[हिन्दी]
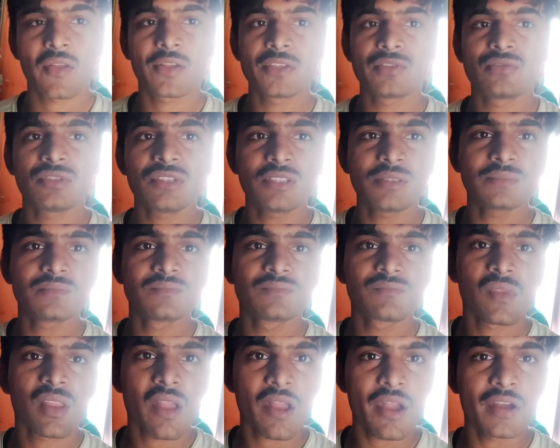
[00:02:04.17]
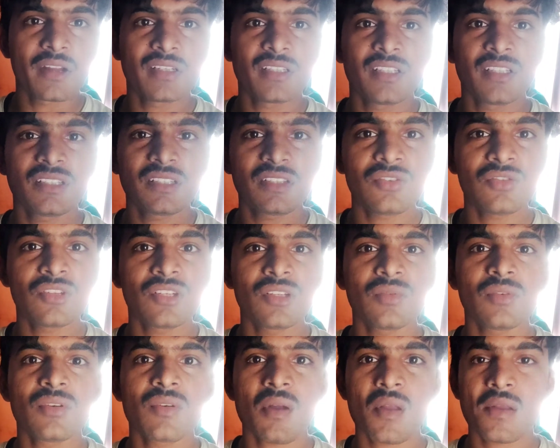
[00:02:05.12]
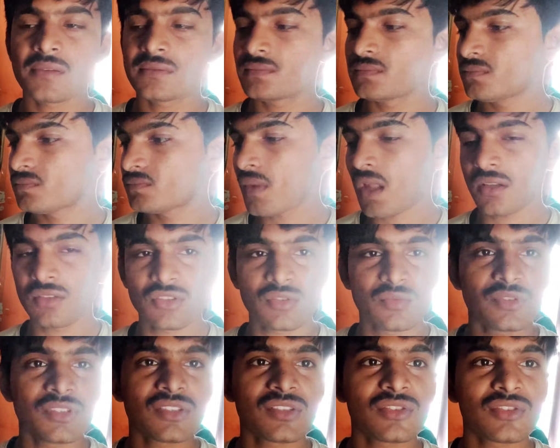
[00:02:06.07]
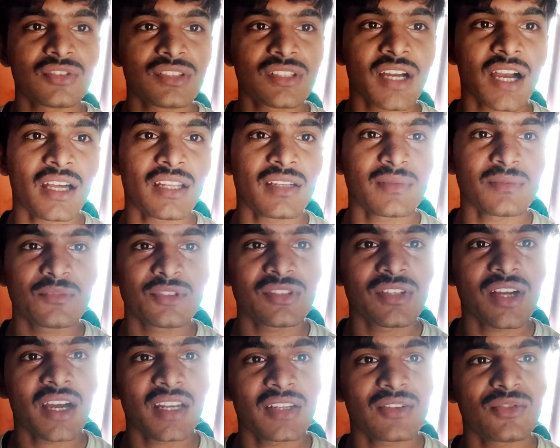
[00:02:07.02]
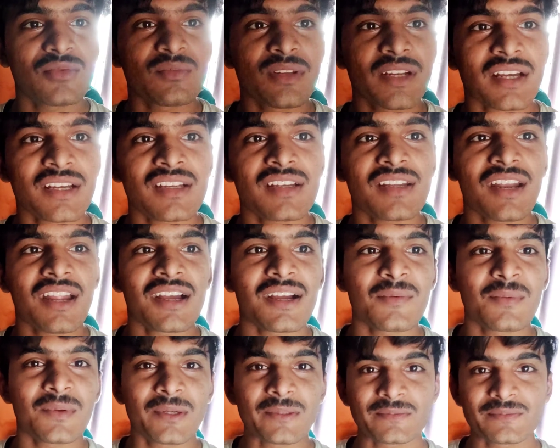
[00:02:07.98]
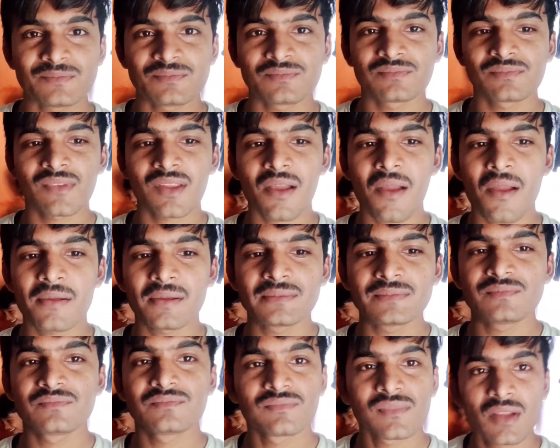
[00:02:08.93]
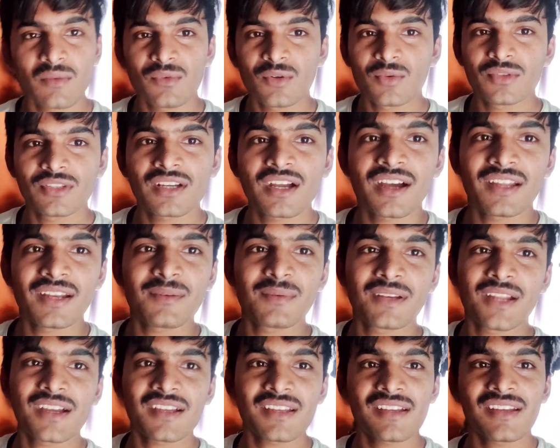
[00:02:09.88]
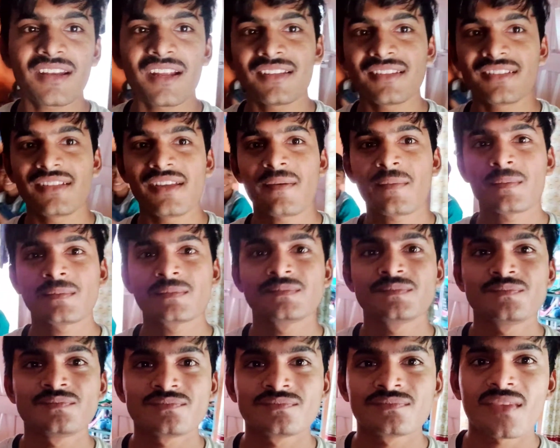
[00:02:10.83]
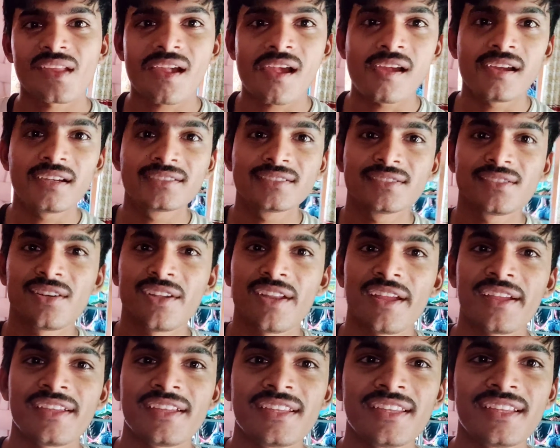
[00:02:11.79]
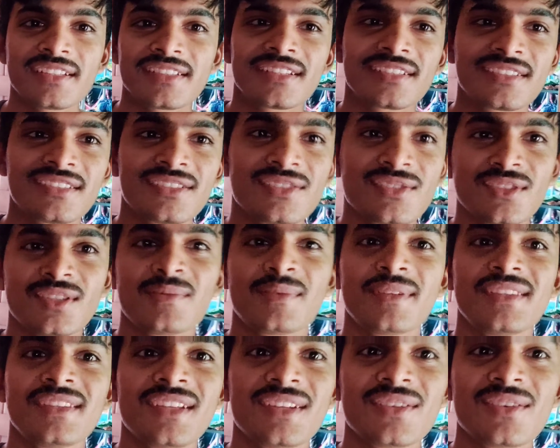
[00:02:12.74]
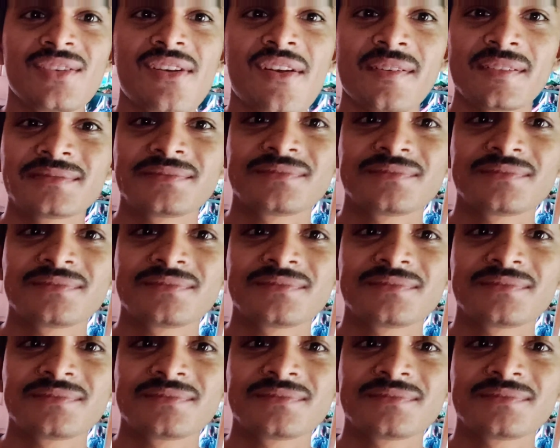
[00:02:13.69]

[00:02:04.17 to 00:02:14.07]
क्योंकि अगर ठीक नहीं होगी वो तो मुझे कोई खाना मुझे खाना कौन बना के खिलाएगा फिर वो मुझे खाना बना के खिलाती है और एक ये देख सकते हैं छोटे बंदर को